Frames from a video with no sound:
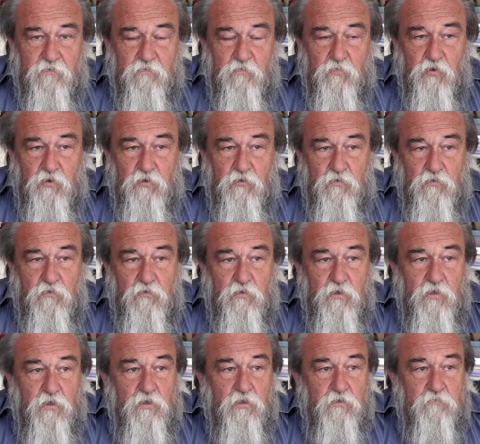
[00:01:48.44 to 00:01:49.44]
bo
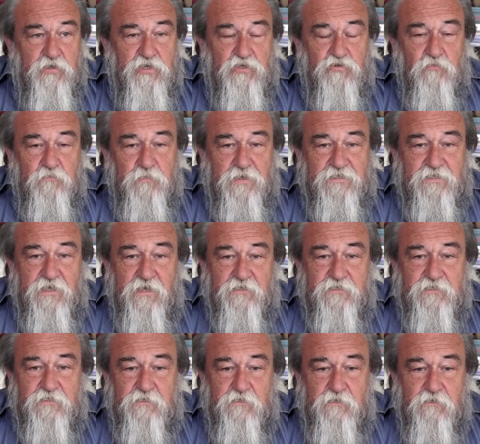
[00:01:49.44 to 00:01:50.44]
biskup
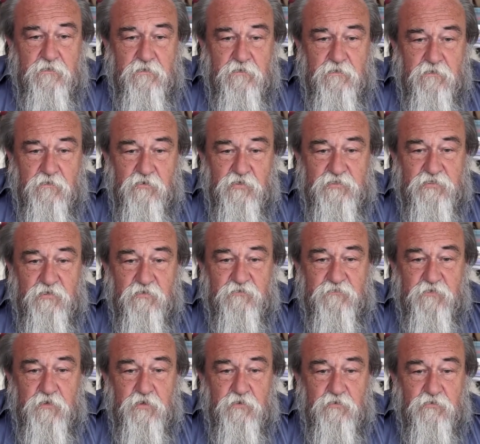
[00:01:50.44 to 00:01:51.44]
Masarski rozdał
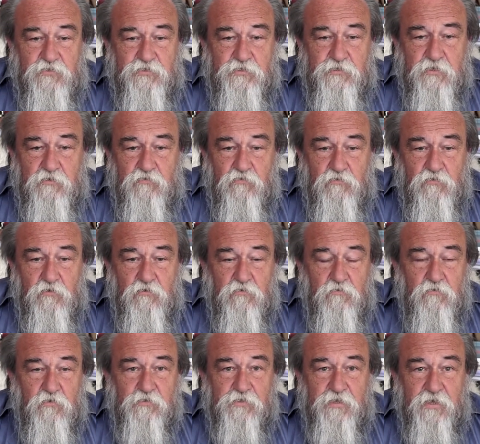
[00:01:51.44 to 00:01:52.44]
swojej rodzinie, Hugo
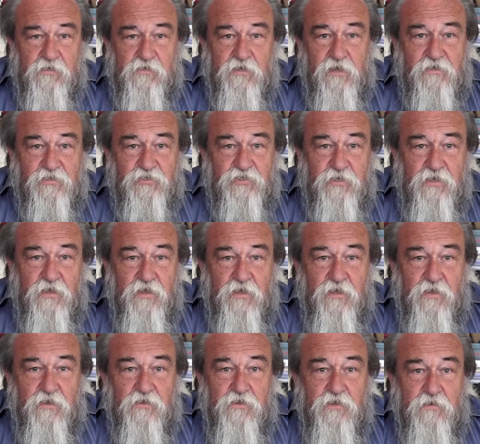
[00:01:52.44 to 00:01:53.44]
Kołądaj także
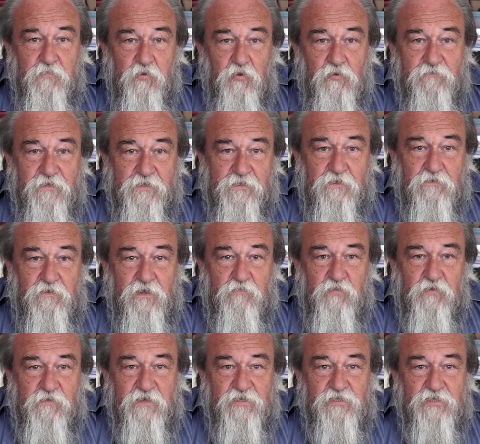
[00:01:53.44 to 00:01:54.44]
i połowa tego
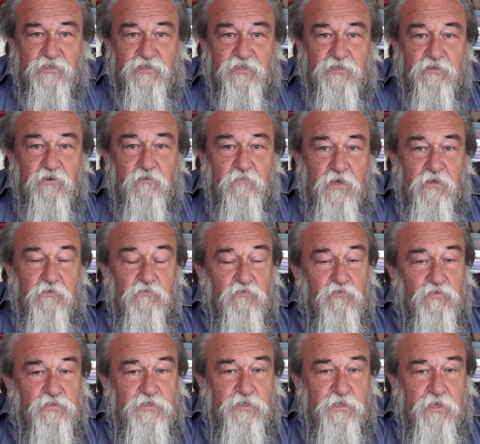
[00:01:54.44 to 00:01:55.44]
albo większa część tego
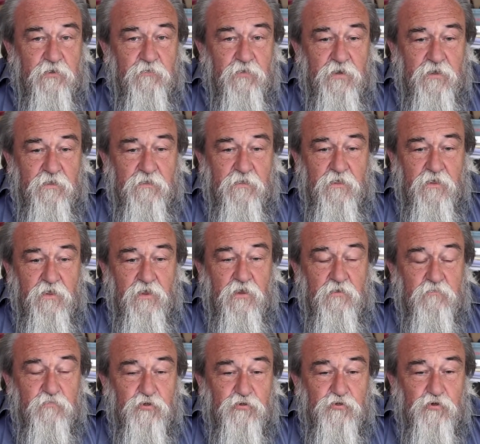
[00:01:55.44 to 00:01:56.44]
majątku zginęła.
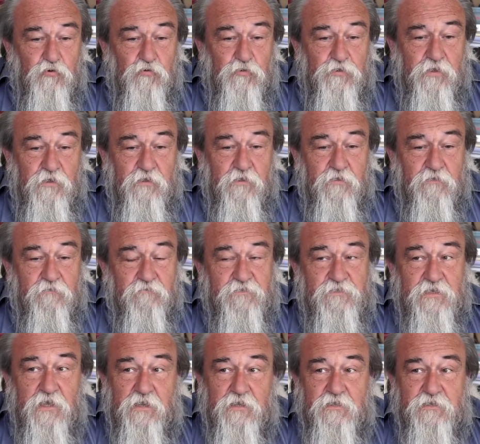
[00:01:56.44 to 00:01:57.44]
Po drugie,
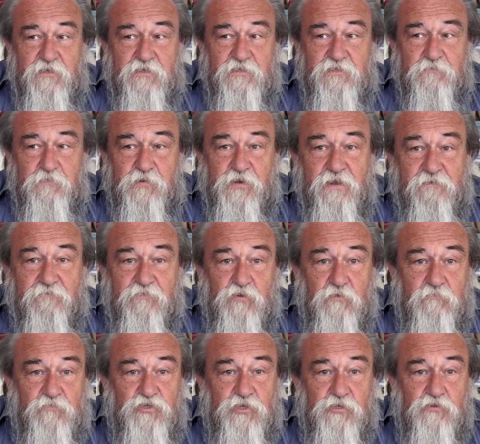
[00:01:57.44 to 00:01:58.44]
wcale nie jest
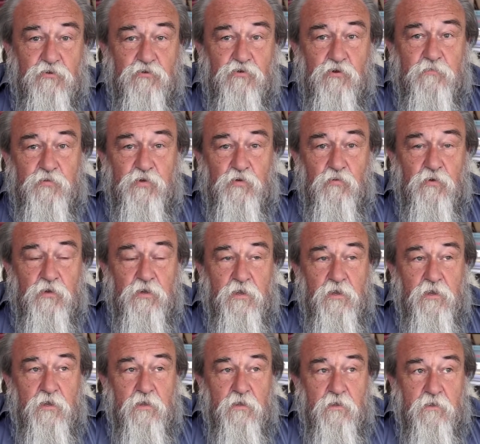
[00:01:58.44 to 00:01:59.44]
prawdą, że to robił
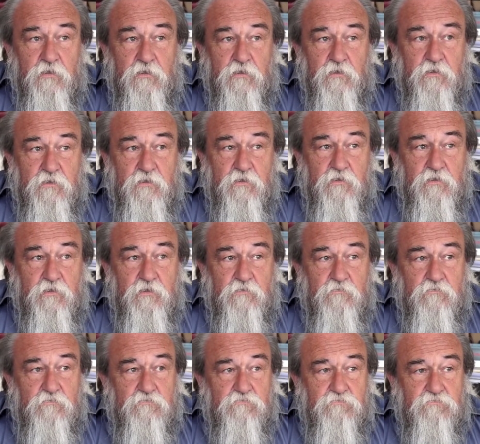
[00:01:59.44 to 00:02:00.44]
y,
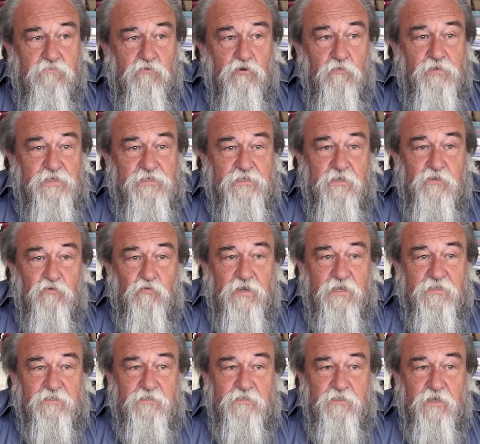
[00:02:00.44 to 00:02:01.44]
Komisja
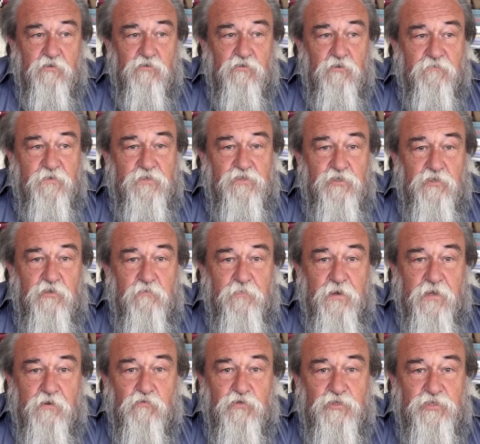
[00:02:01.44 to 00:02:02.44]
Edukacji Narodowej, czyli paru